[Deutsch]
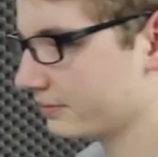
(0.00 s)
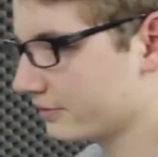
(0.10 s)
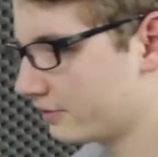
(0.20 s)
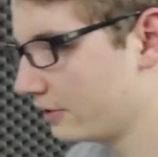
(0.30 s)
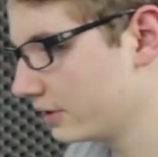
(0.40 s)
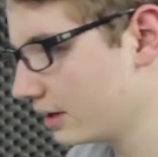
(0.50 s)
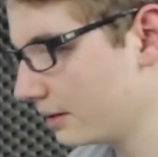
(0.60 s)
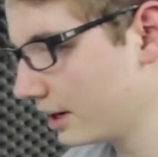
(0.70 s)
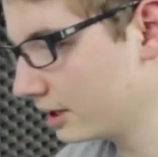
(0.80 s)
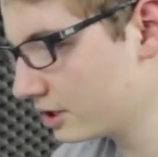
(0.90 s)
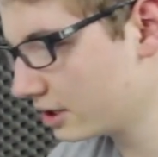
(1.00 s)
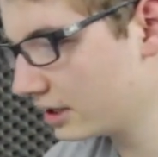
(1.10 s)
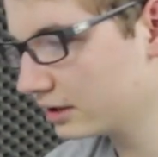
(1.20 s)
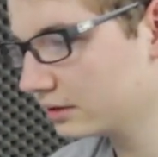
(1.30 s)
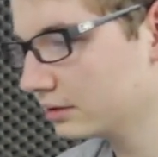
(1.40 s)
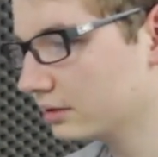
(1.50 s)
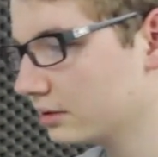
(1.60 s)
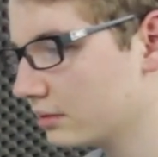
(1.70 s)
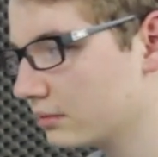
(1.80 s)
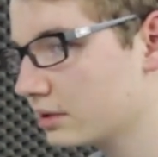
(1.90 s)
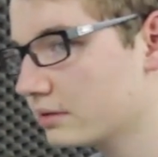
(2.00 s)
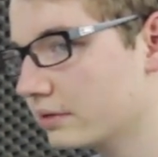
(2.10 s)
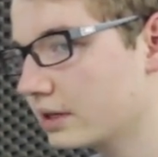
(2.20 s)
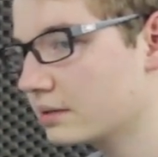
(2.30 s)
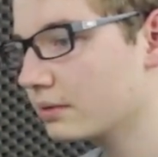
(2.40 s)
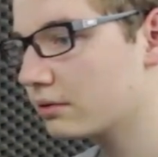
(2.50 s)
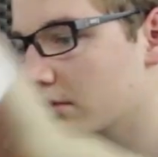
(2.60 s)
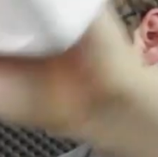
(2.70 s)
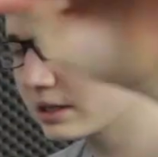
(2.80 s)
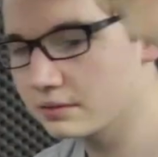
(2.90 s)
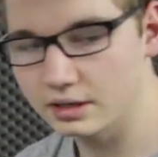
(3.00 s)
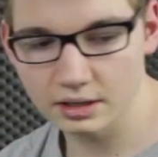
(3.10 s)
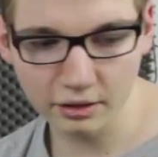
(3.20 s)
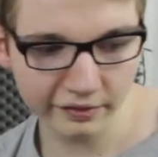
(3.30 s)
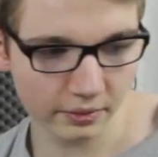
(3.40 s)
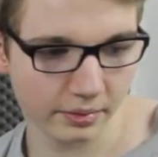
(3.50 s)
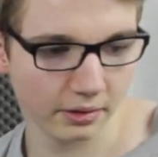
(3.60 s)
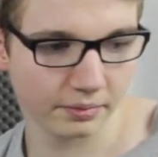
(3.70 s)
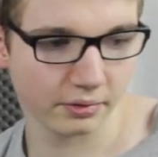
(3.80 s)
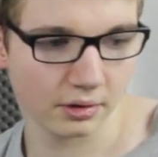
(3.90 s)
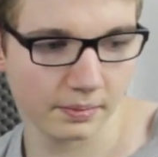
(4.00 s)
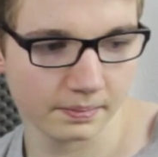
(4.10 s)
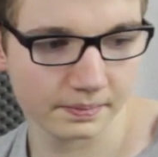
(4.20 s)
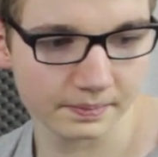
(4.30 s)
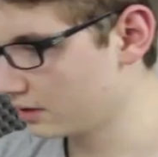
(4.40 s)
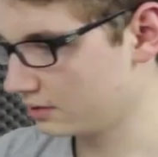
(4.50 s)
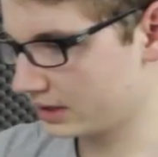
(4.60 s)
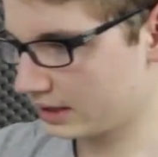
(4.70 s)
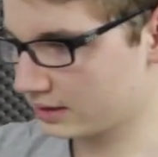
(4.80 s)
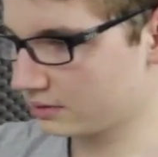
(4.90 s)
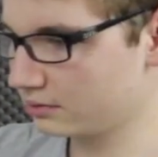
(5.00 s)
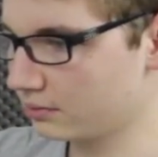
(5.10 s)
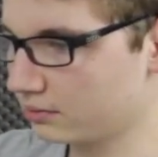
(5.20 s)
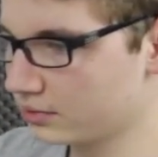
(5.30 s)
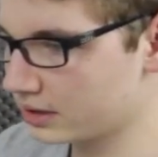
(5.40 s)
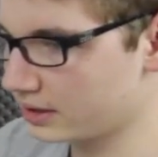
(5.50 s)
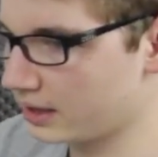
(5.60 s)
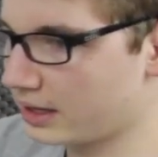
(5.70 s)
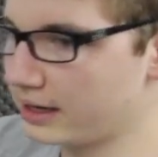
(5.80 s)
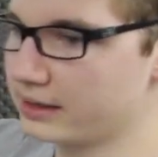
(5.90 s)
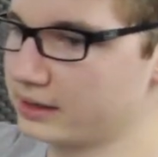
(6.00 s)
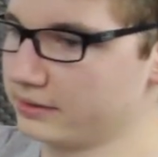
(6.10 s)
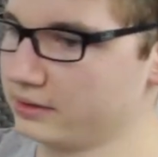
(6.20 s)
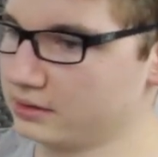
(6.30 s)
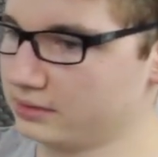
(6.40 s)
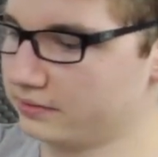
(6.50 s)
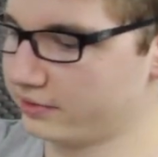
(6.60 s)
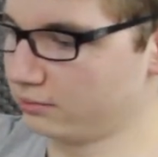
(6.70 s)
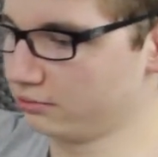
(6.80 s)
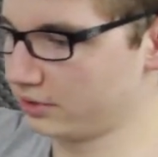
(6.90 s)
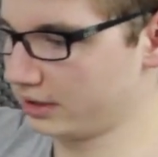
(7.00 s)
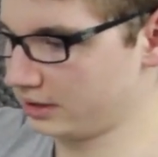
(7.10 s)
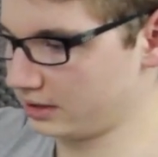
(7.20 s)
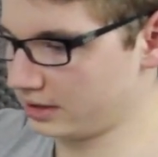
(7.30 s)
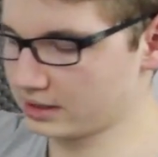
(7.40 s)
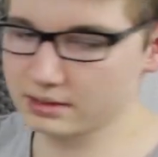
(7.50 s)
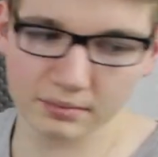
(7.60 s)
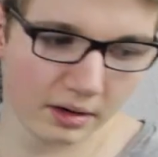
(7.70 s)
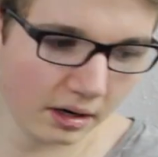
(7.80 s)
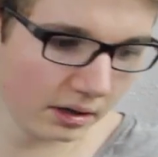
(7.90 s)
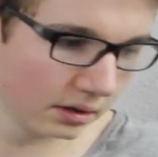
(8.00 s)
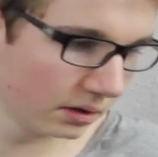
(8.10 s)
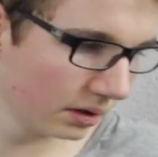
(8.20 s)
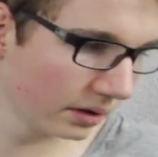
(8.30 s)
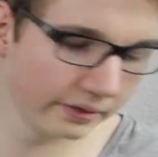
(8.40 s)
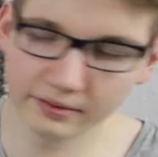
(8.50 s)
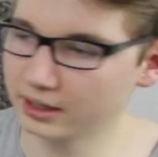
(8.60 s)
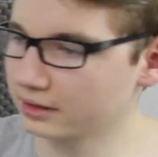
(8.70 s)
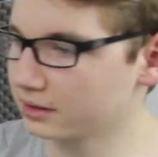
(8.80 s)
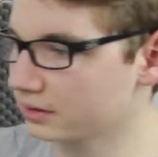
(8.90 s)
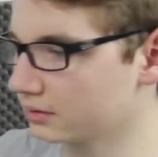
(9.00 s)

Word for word: Bevor wir den aber anschalten, müssen wir erstmal gucken, dass wir den aufgebaut bekommen. Und dazu muss der alte vermutlich erstmal weg.